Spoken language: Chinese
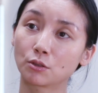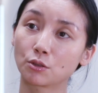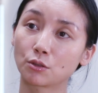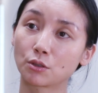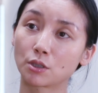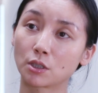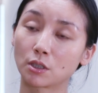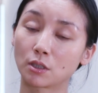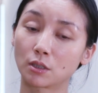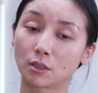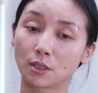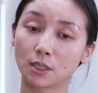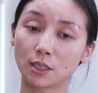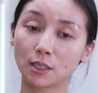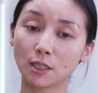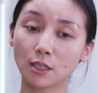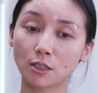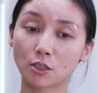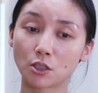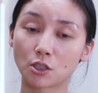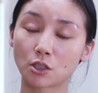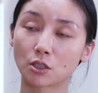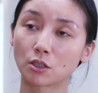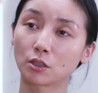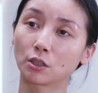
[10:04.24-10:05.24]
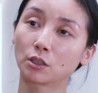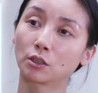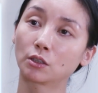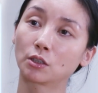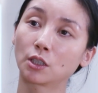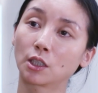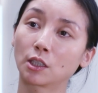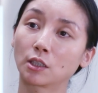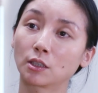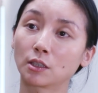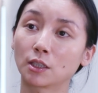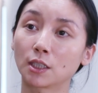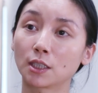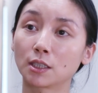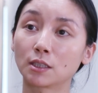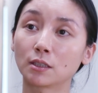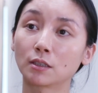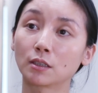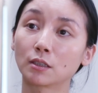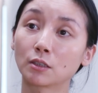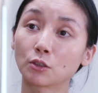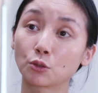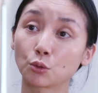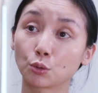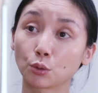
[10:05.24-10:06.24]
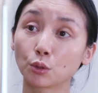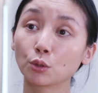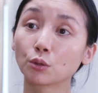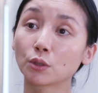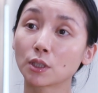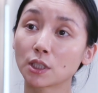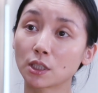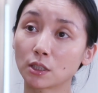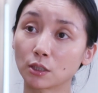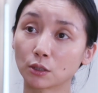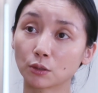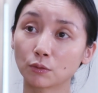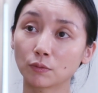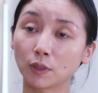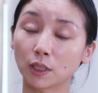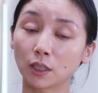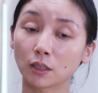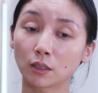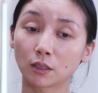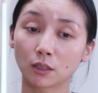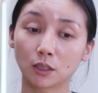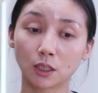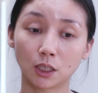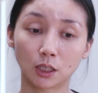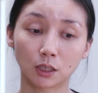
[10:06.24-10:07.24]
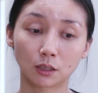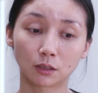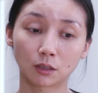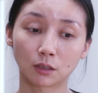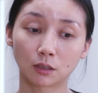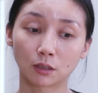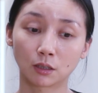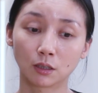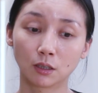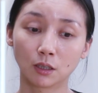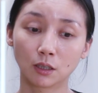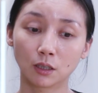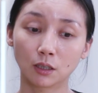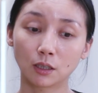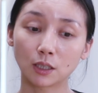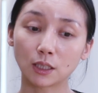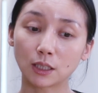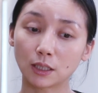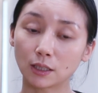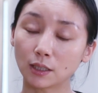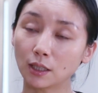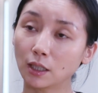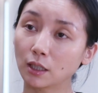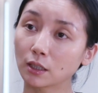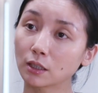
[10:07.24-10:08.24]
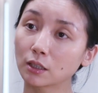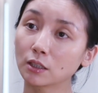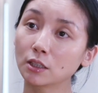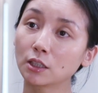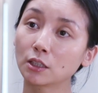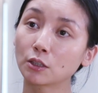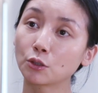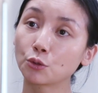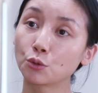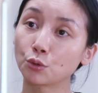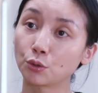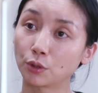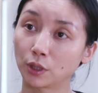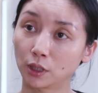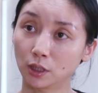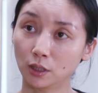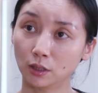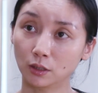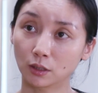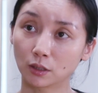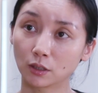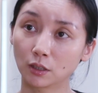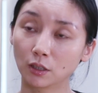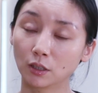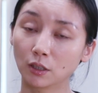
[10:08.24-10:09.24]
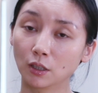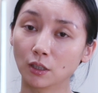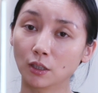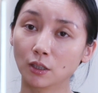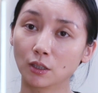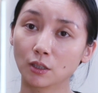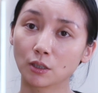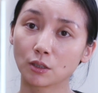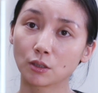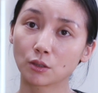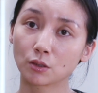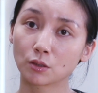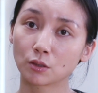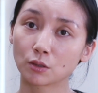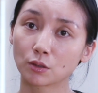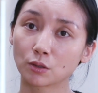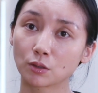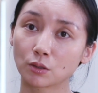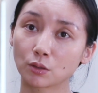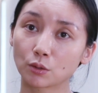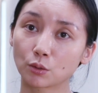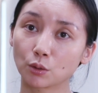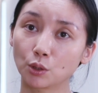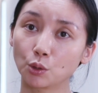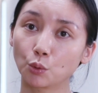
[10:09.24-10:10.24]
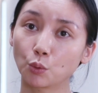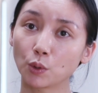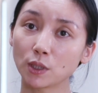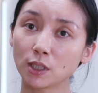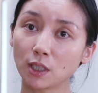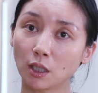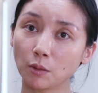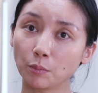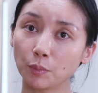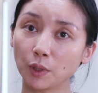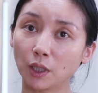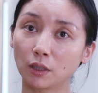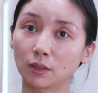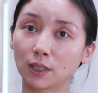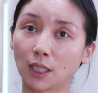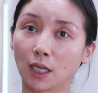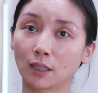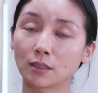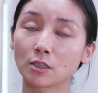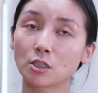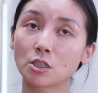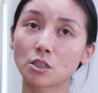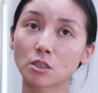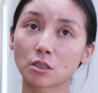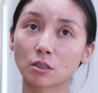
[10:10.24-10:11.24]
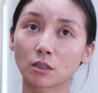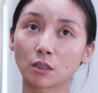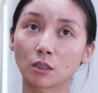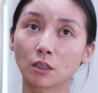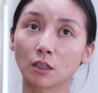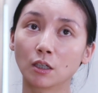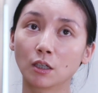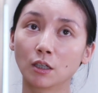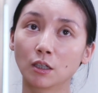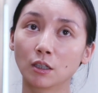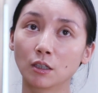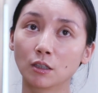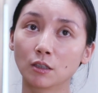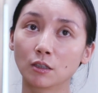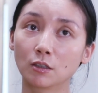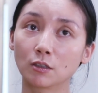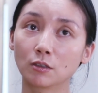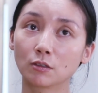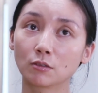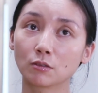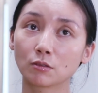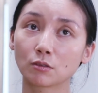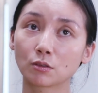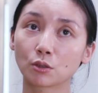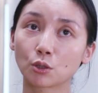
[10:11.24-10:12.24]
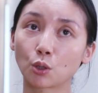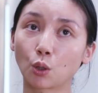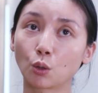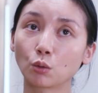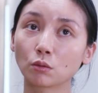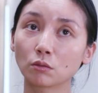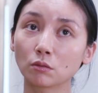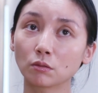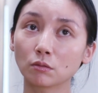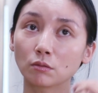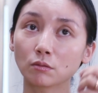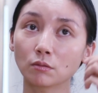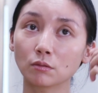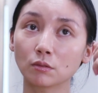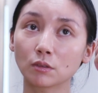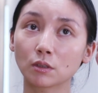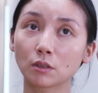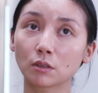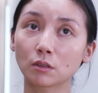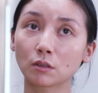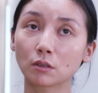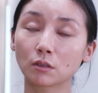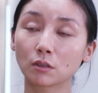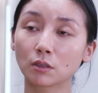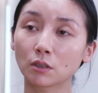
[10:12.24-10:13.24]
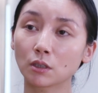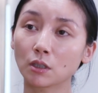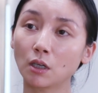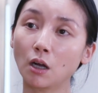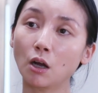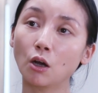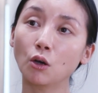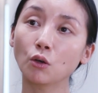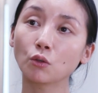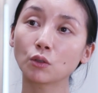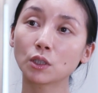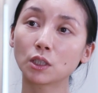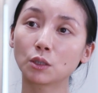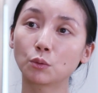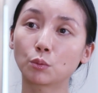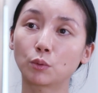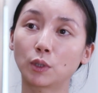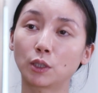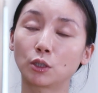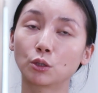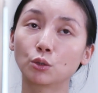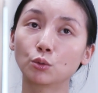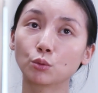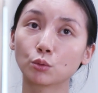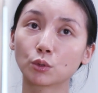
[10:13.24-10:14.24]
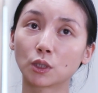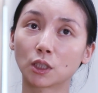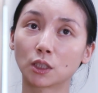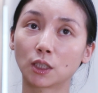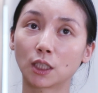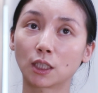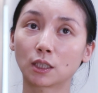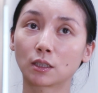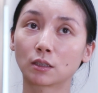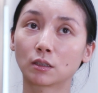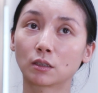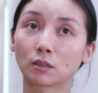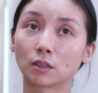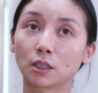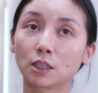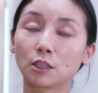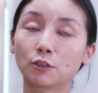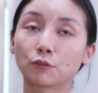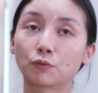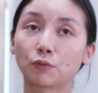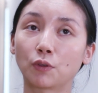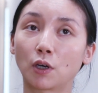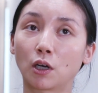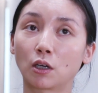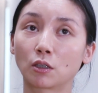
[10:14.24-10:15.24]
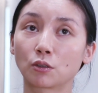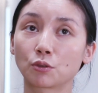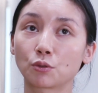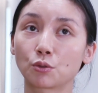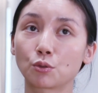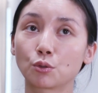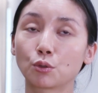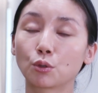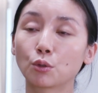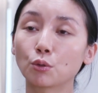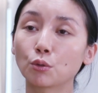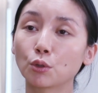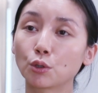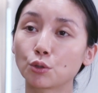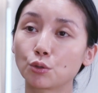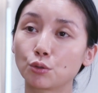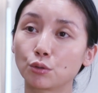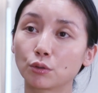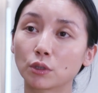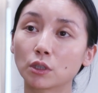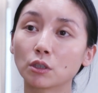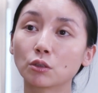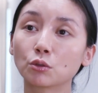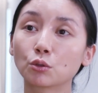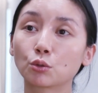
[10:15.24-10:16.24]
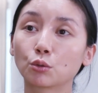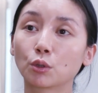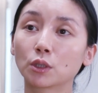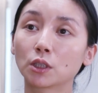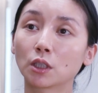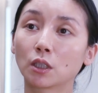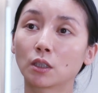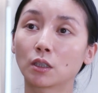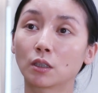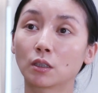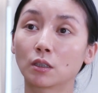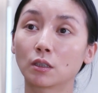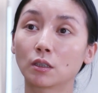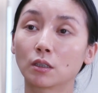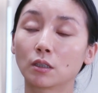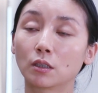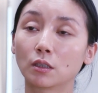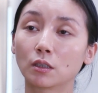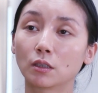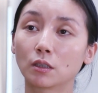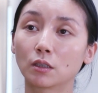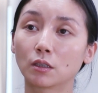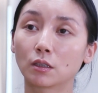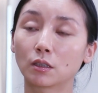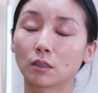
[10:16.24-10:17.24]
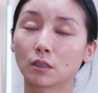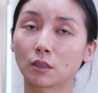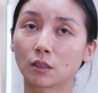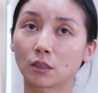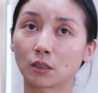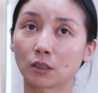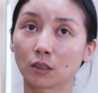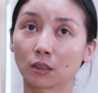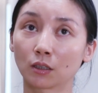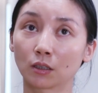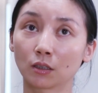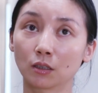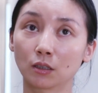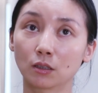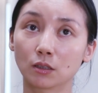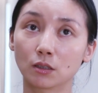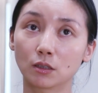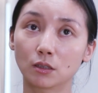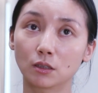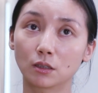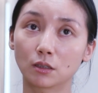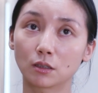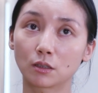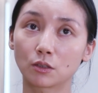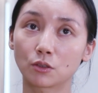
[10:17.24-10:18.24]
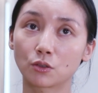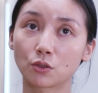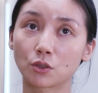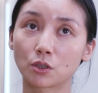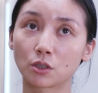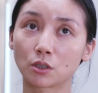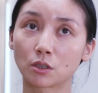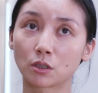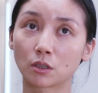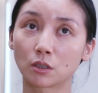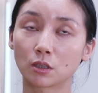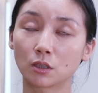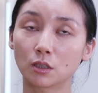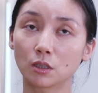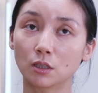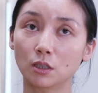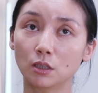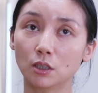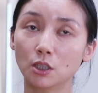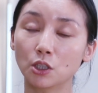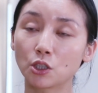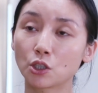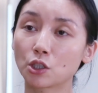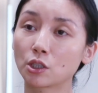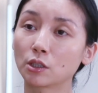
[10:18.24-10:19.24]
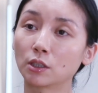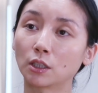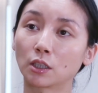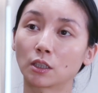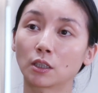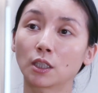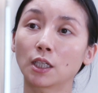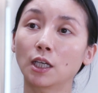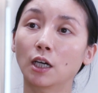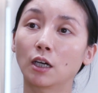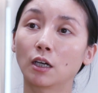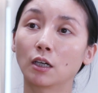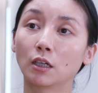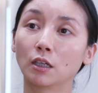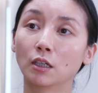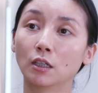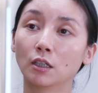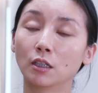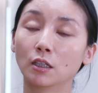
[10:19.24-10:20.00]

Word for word: 就是现世的这这些所有的行为和你的理念和你的决定。所以我想表达的是，从高一维度的那个地方去获取更多的，呃，就是意识能量，